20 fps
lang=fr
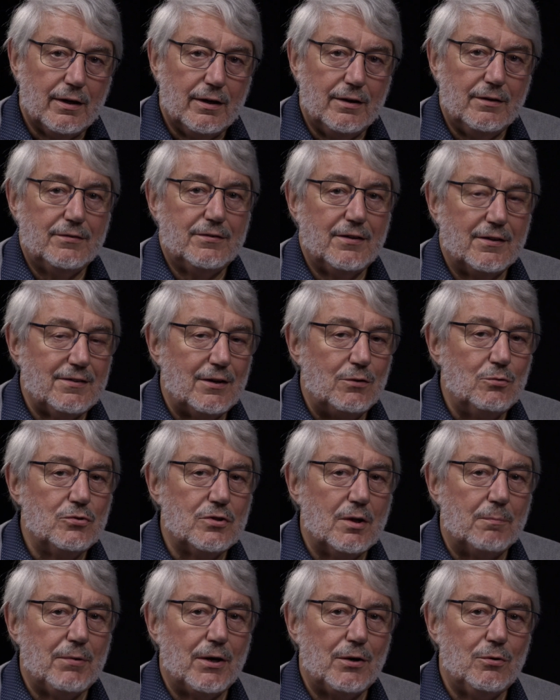Et ça, ça nous
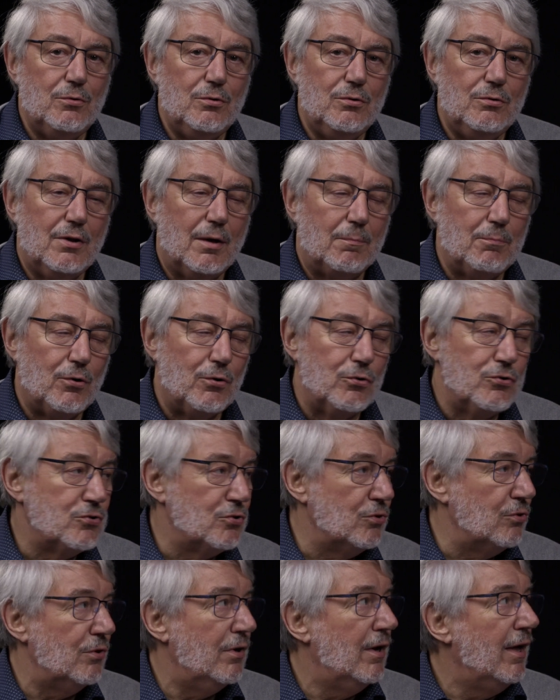a paru une
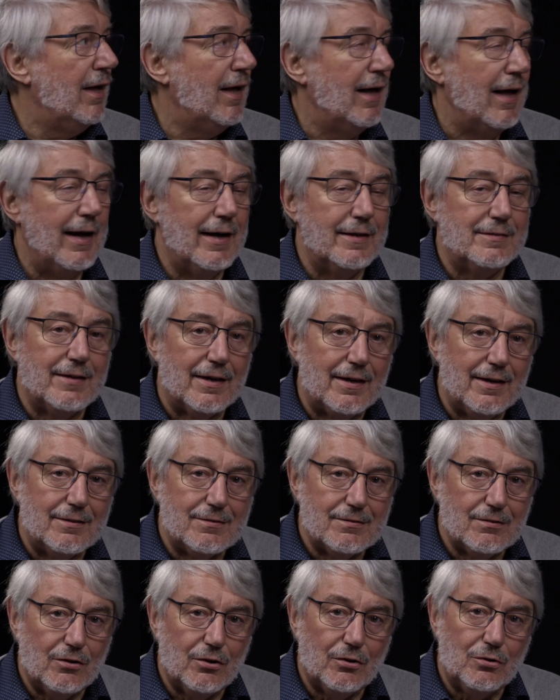approche euh,
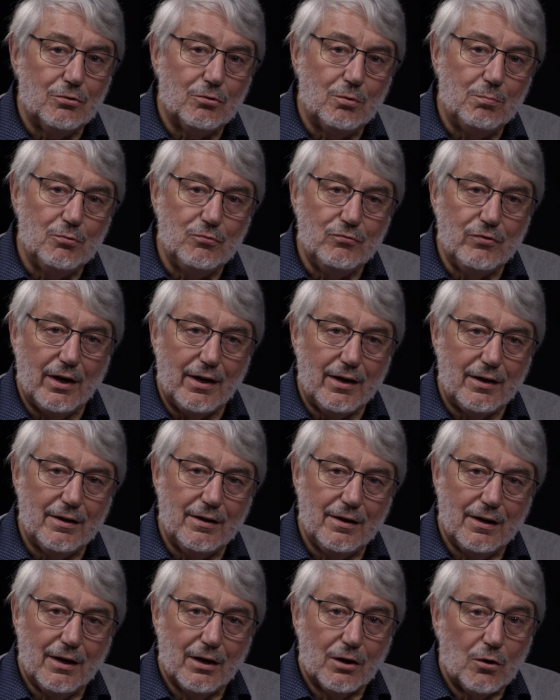intéressante de pouvoir
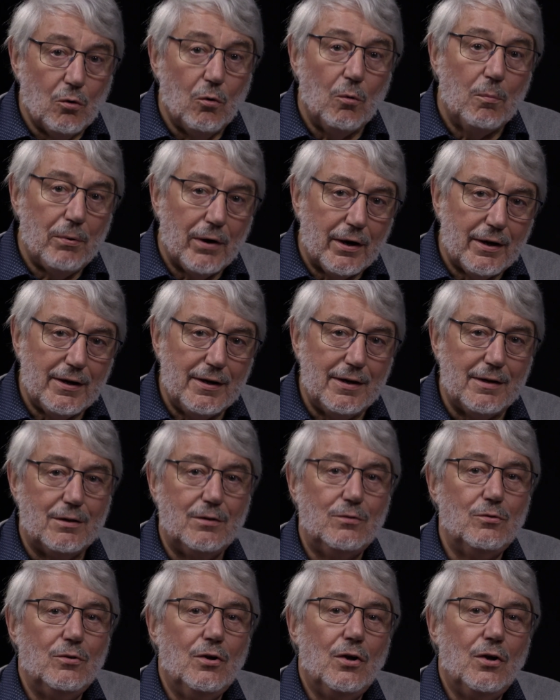comparer